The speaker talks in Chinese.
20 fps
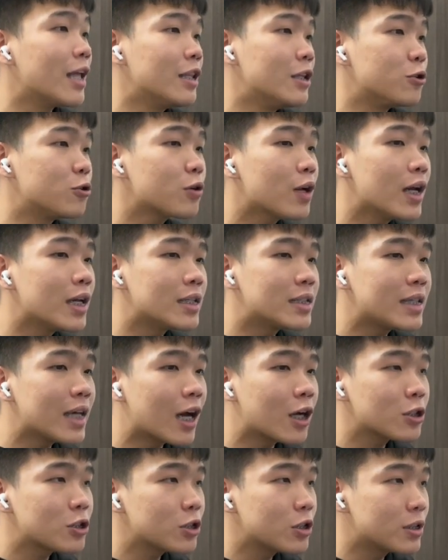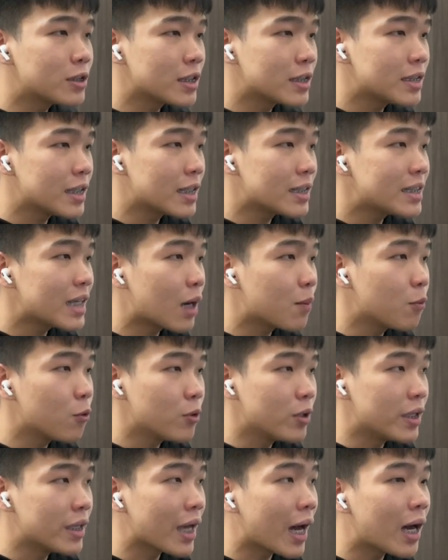你就可以像是这些项目
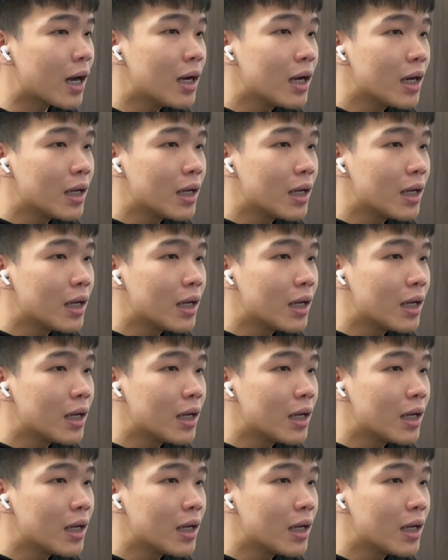一样，